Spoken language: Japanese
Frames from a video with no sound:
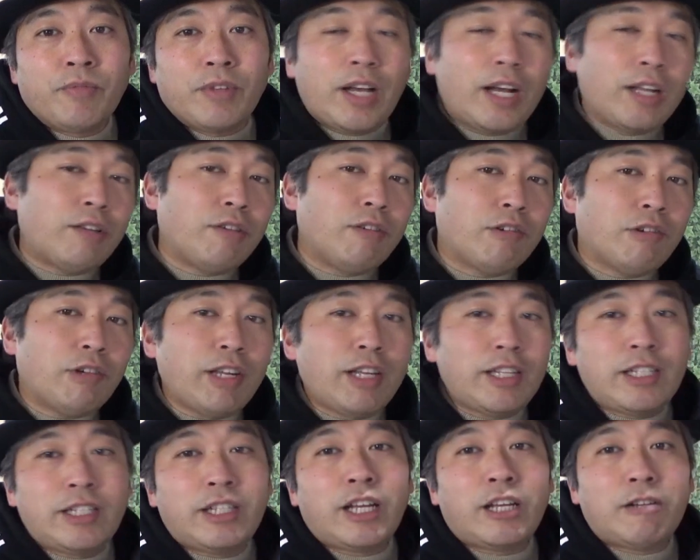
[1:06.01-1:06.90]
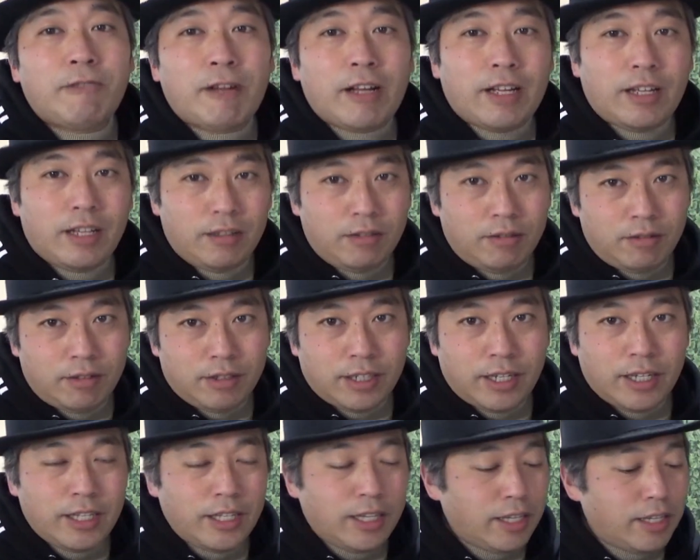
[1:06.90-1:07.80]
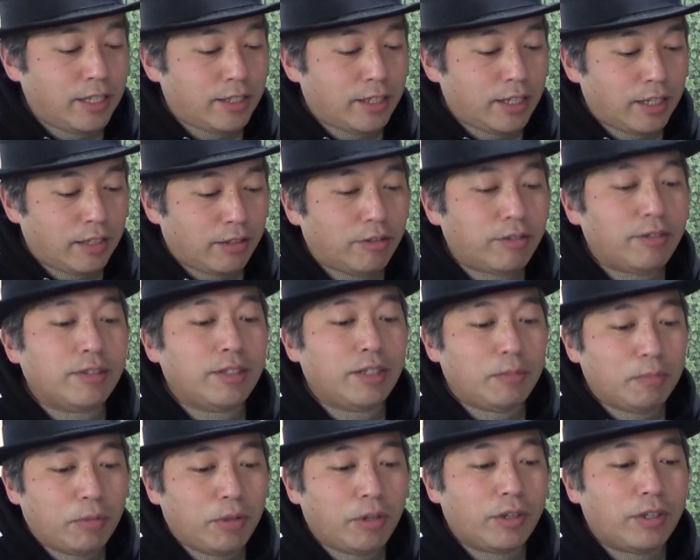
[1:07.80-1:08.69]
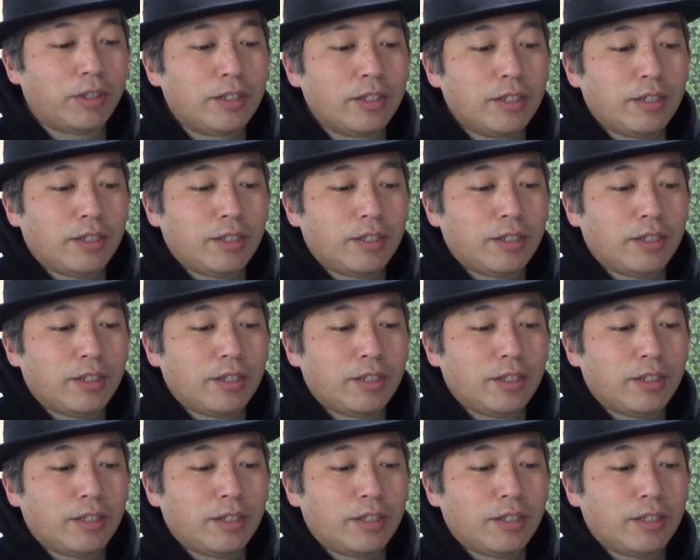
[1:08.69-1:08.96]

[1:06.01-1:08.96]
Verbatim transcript: あと、これ自体は、あの、スカイハイさん本人も、